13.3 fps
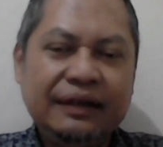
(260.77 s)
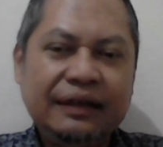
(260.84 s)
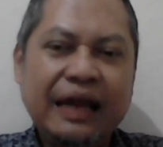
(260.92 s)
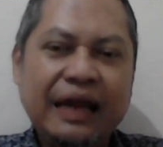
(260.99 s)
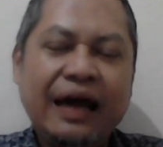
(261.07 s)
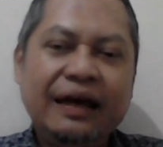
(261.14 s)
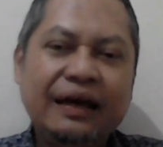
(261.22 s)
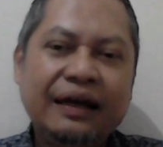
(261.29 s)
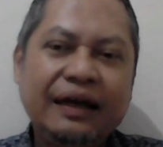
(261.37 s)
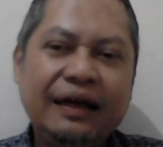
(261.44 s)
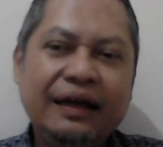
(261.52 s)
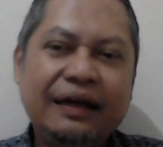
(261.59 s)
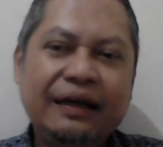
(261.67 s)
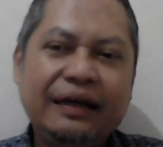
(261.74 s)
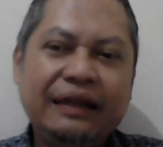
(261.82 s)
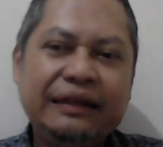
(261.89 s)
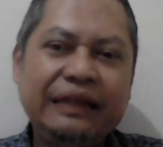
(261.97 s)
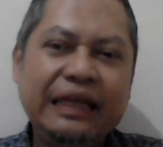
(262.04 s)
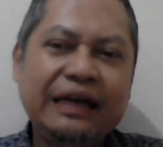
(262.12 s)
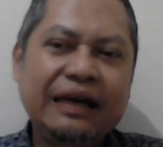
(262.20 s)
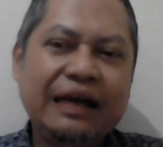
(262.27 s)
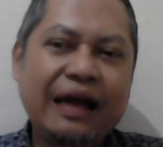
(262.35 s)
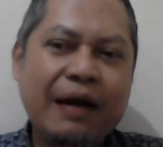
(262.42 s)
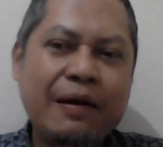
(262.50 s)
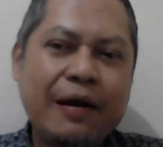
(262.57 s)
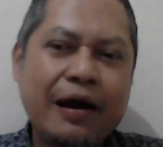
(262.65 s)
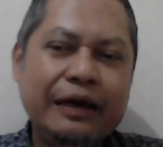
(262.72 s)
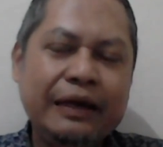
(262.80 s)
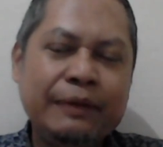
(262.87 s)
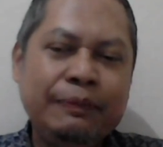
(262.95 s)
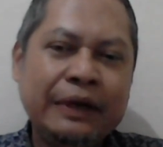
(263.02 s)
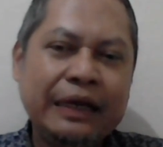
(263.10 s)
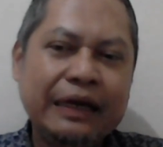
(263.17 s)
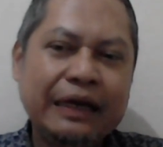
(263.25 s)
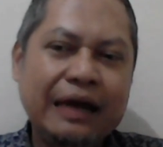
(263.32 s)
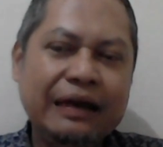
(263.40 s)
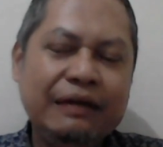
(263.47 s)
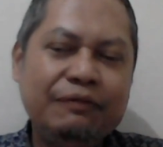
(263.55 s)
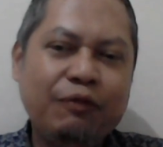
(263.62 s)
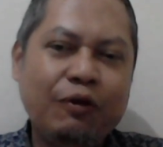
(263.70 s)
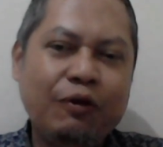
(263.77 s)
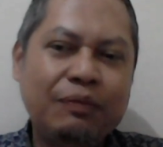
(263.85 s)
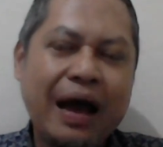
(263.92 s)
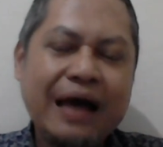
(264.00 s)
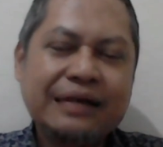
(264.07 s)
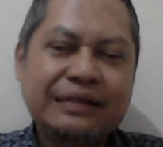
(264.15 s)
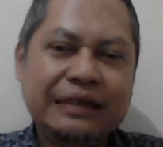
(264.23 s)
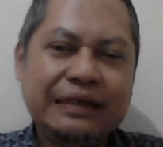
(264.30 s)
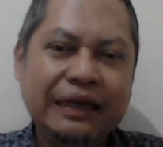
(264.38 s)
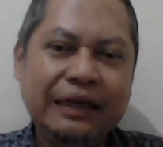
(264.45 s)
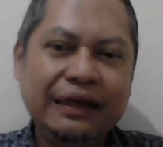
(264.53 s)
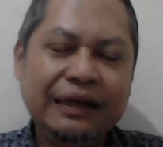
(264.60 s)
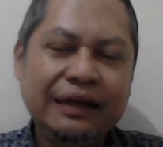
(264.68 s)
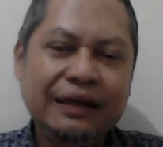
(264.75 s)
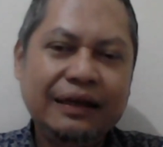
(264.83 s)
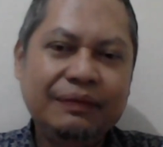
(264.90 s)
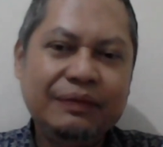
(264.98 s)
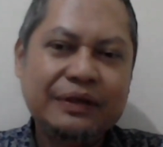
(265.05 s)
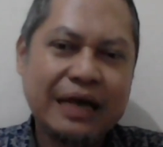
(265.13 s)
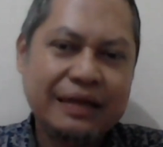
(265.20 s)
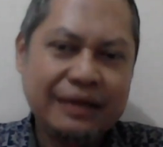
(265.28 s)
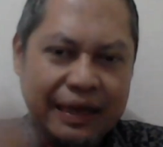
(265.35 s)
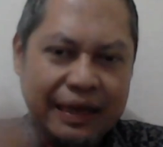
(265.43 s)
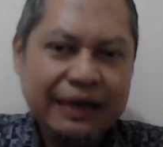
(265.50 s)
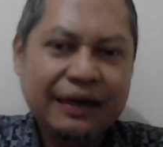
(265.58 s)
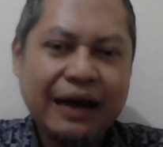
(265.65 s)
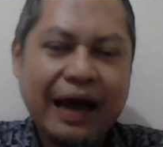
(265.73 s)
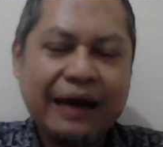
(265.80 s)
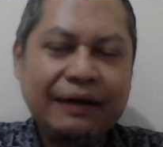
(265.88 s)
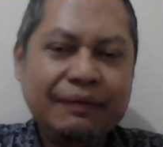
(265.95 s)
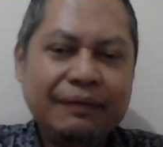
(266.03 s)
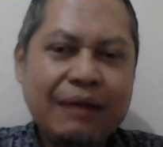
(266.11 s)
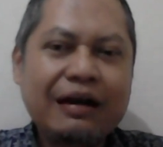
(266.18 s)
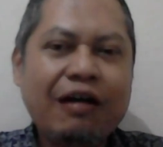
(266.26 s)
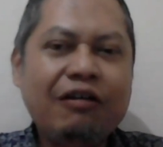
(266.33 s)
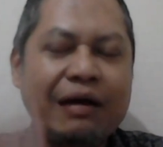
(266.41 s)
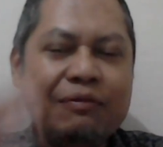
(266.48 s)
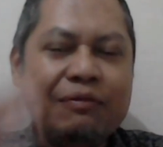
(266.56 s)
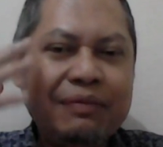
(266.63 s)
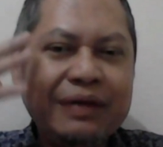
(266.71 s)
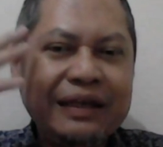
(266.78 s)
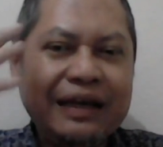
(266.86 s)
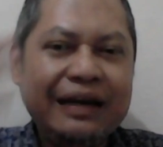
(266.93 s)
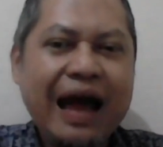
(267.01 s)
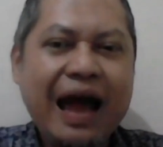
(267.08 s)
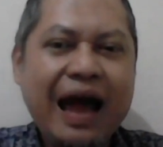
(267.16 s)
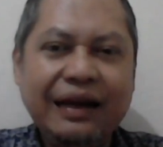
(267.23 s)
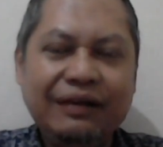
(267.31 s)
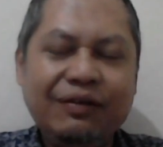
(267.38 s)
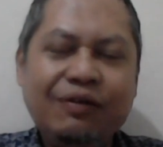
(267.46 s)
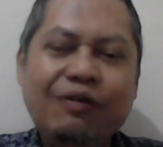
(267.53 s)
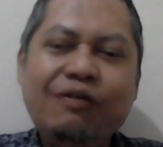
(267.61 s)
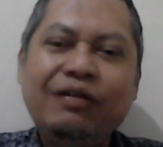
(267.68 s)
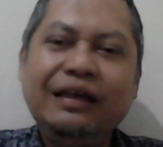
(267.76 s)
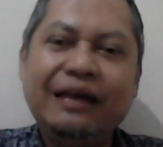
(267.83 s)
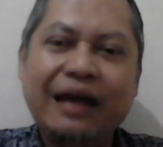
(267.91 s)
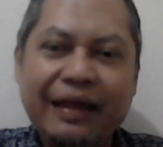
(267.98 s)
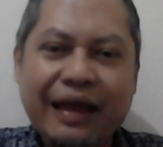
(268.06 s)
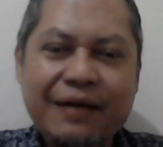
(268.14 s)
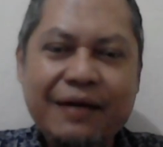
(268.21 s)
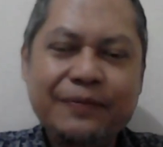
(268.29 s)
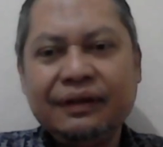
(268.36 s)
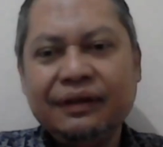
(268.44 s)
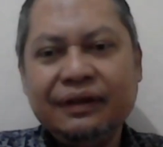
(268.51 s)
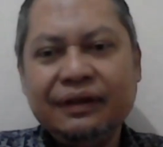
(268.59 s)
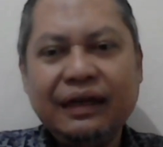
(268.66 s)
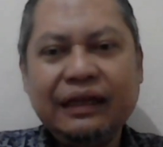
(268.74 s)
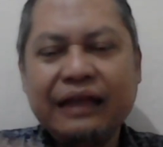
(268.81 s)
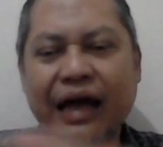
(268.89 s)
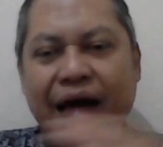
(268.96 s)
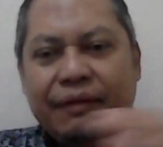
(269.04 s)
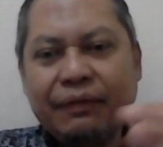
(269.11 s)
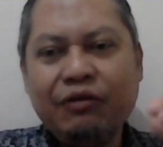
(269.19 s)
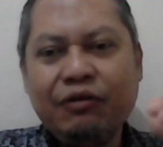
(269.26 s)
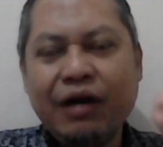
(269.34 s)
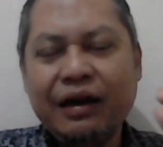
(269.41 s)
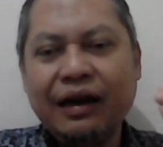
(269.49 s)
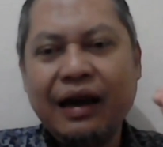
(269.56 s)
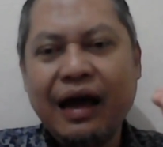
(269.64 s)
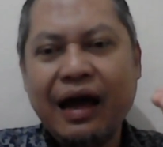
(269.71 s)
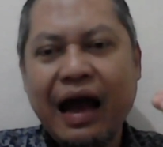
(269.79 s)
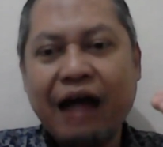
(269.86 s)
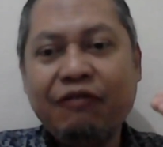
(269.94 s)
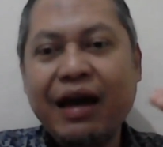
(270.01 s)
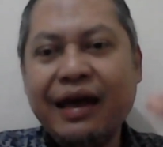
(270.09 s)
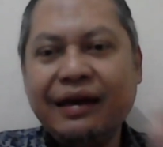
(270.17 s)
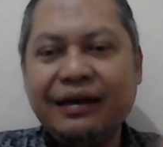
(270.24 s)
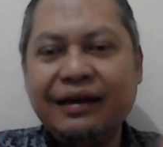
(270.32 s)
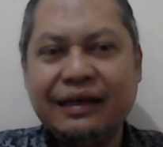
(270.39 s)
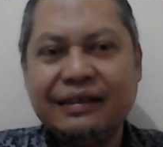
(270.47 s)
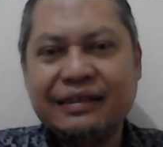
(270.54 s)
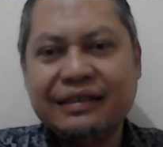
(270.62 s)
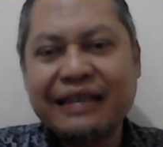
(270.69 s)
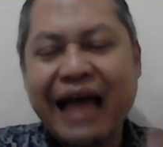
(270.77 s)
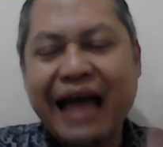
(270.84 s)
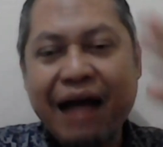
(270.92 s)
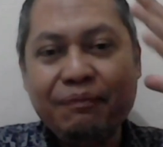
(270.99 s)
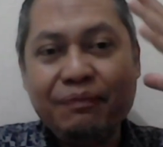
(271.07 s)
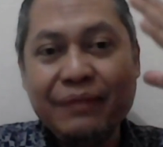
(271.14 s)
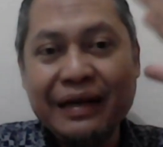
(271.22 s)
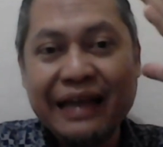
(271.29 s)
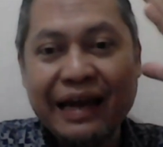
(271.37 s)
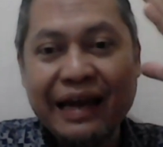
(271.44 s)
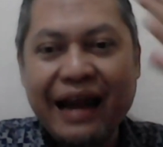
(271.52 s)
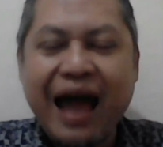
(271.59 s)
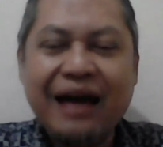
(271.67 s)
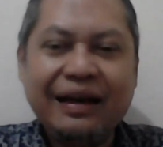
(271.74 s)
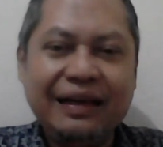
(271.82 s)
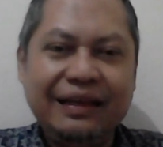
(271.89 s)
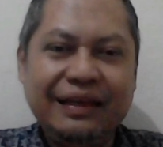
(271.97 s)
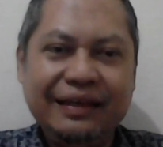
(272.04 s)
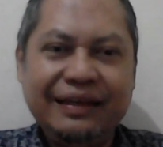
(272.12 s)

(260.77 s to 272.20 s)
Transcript: Nah, ketika diberikan informasi, misalnya iklan, maka orang mulai menyadari, oh iya ya, jadi tahap kedua adalah awareness, tahap menyadari.